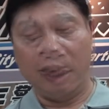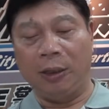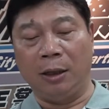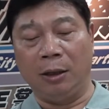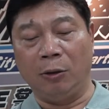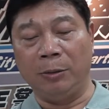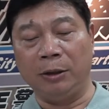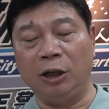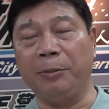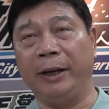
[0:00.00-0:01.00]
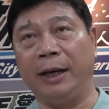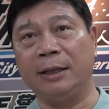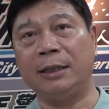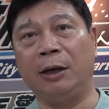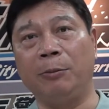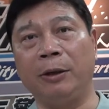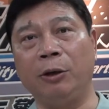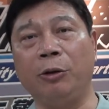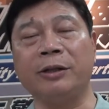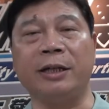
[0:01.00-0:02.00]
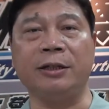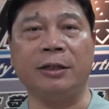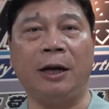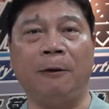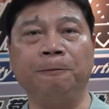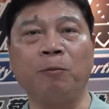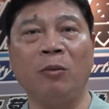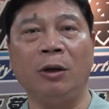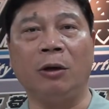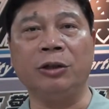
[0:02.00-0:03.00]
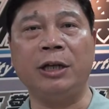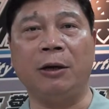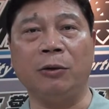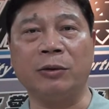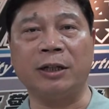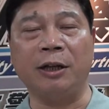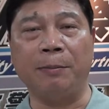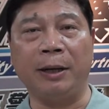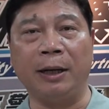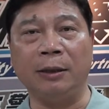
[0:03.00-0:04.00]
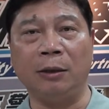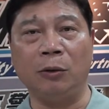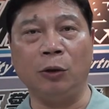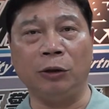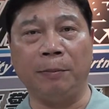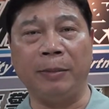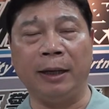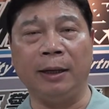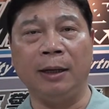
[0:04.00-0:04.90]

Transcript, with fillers: 呃，我们特别啊，在我们六月三十号哦下午三点半啊到六点半，